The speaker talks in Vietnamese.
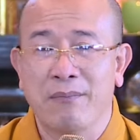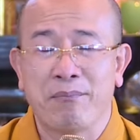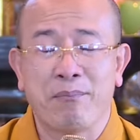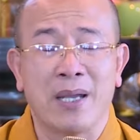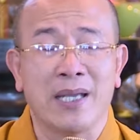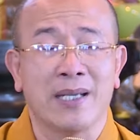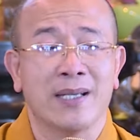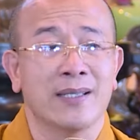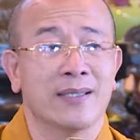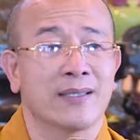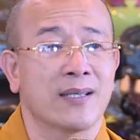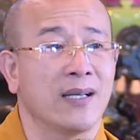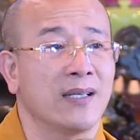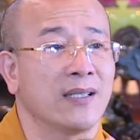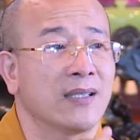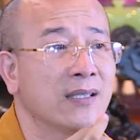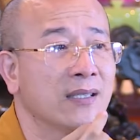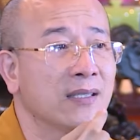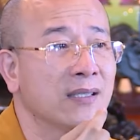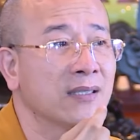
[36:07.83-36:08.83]
mấy cái
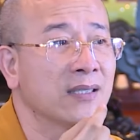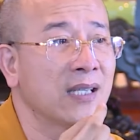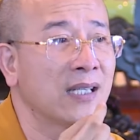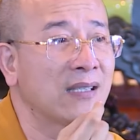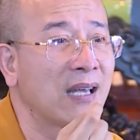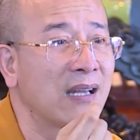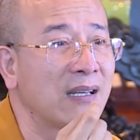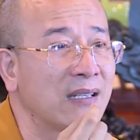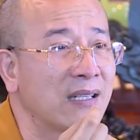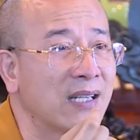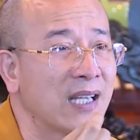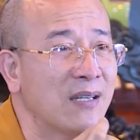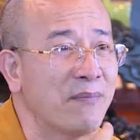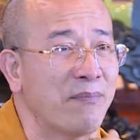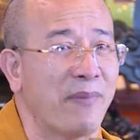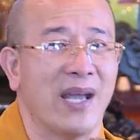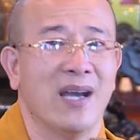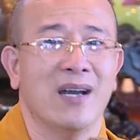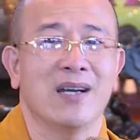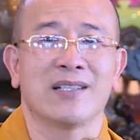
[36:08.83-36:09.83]
sợi dây thần
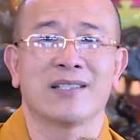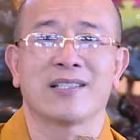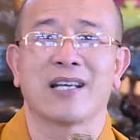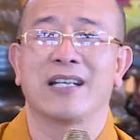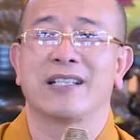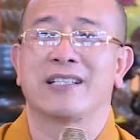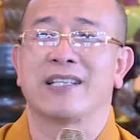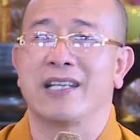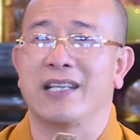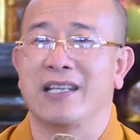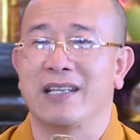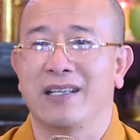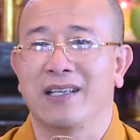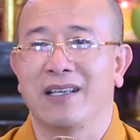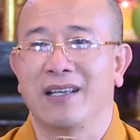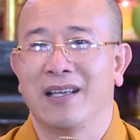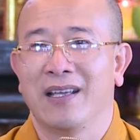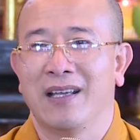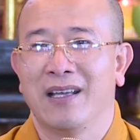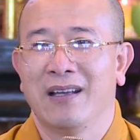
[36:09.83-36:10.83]
kinh bé hơn sợi chỉ
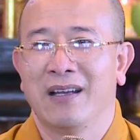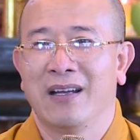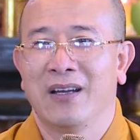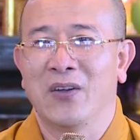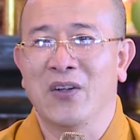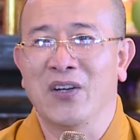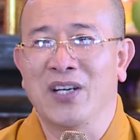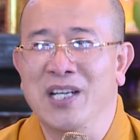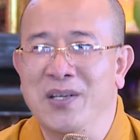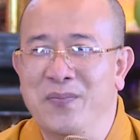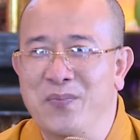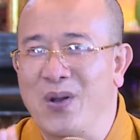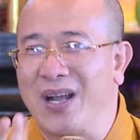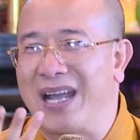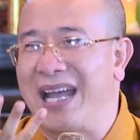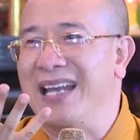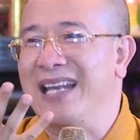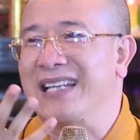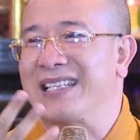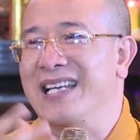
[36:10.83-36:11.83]
nó đứt một
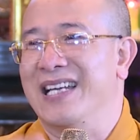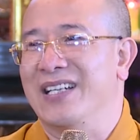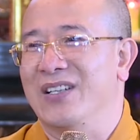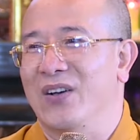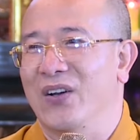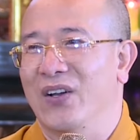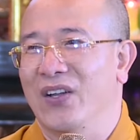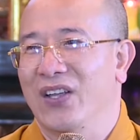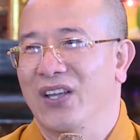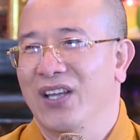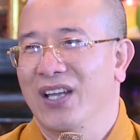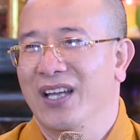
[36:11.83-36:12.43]
cái là chết rồi